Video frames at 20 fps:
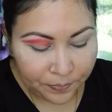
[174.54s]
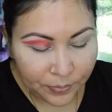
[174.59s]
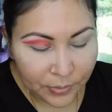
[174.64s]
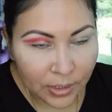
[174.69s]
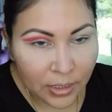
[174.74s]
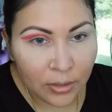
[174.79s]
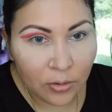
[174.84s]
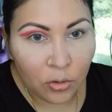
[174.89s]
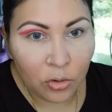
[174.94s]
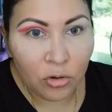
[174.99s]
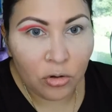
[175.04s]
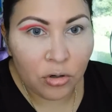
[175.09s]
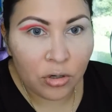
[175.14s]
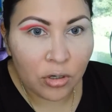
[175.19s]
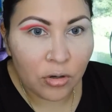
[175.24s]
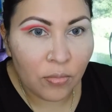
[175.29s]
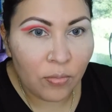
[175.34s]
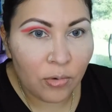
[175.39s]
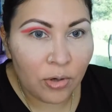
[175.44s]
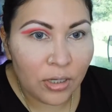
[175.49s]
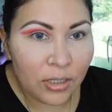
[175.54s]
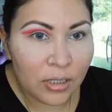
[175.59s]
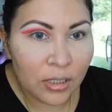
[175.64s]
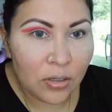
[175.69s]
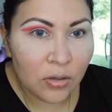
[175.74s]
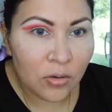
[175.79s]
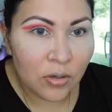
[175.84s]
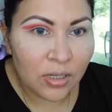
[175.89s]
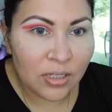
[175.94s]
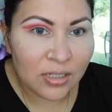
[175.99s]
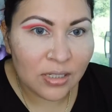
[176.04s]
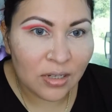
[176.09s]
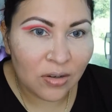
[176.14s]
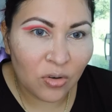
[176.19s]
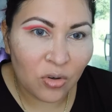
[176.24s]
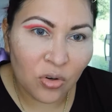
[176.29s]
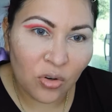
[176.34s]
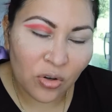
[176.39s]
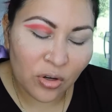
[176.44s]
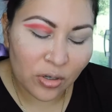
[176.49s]
el color, como le digo, este
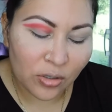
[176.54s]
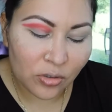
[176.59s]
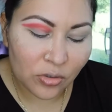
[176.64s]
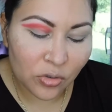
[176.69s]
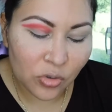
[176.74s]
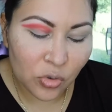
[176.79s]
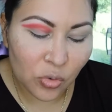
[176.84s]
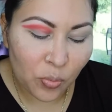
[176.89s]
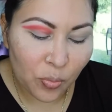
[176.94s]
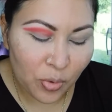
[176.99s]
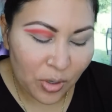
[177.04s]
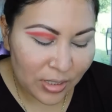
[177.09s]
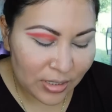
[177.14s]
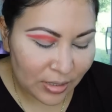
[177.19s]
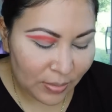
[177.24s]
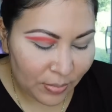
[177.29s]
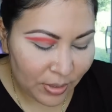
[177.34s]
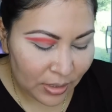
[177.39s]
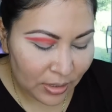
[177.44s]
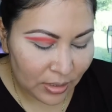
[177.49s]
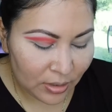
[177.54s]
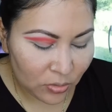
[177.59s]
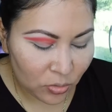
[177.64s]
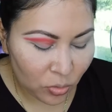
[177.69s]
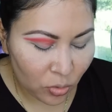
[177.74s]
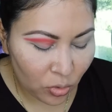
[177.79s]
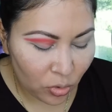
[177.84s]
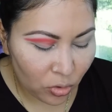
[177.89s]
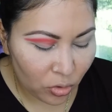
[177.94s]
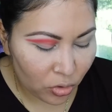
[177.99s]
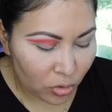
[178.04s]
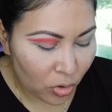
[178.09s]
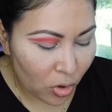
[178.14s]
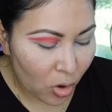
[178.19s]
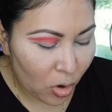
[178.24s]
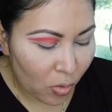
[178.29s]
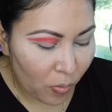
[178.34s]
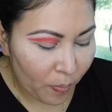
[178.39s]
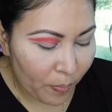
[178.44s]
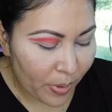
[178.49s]
color supuestamente es un color
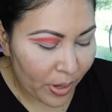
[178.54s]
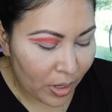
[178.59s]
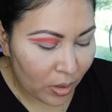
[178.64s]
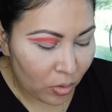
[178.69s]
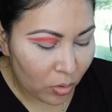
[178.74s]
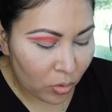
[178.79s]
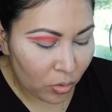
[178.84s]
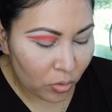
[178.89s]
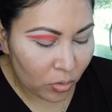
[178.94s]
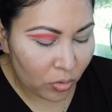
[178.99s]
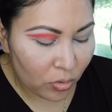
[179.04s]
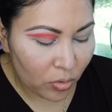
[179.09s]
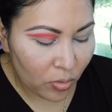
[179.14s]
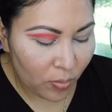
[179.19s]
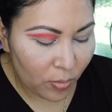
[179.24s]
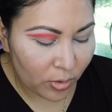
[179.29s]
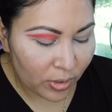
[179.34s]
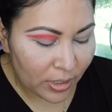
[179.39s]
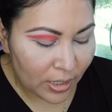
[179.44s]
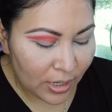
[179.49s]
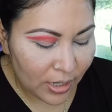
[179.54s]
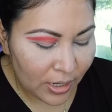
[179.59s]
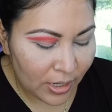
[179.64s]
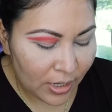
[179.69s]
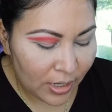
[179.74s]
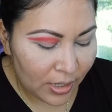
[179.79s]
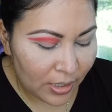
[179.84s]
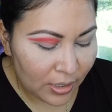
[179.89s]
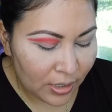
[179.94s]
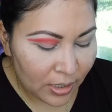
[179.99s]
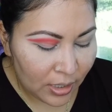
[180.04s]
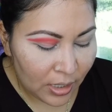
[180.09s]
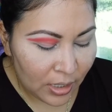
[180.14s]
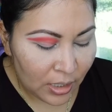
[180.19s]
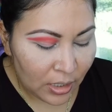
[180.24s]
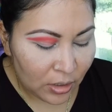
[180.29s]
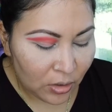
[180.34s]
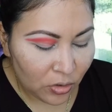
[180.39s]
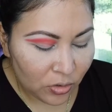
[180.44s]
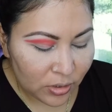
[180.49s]
rojo, pero como que,
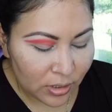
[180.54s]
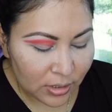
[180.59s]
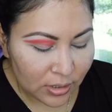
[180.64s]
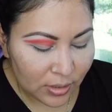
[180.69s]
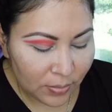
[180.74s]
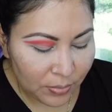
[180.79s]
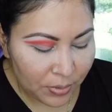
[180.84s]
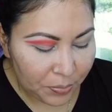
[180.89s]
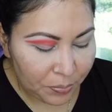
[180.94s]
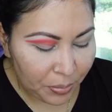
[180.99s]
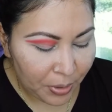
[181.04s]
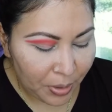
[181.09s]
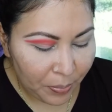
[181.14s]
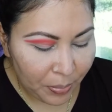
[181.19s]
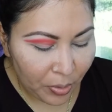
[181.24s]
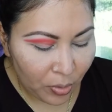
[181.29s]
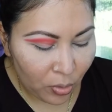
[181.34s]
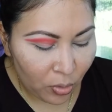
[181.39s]
no sé si mi párpado